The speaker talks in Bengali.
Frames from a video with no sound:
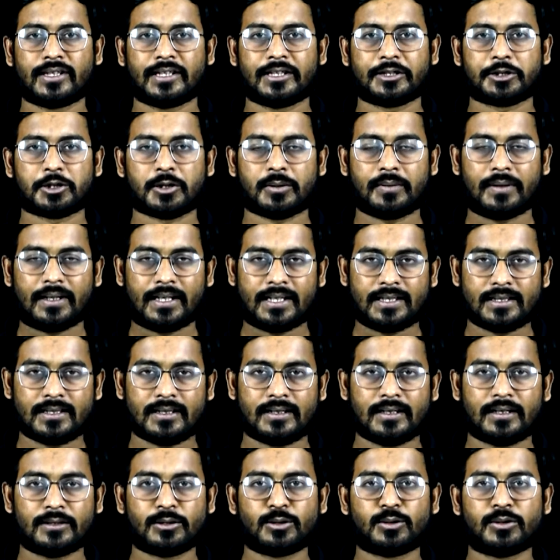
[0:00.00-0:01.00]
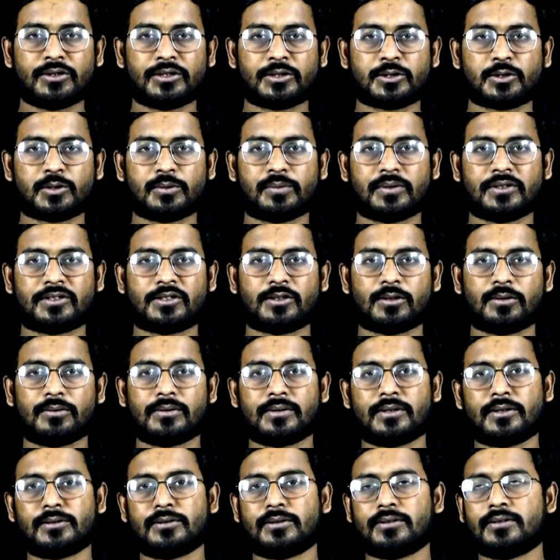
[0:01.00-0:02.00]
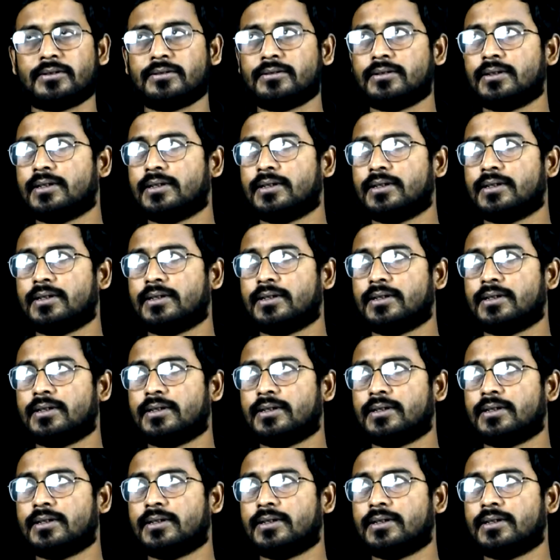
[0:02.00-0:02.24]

থেকে সবাইকে জানা আন্তরিক শুভেচ্ছা অভিনন্দন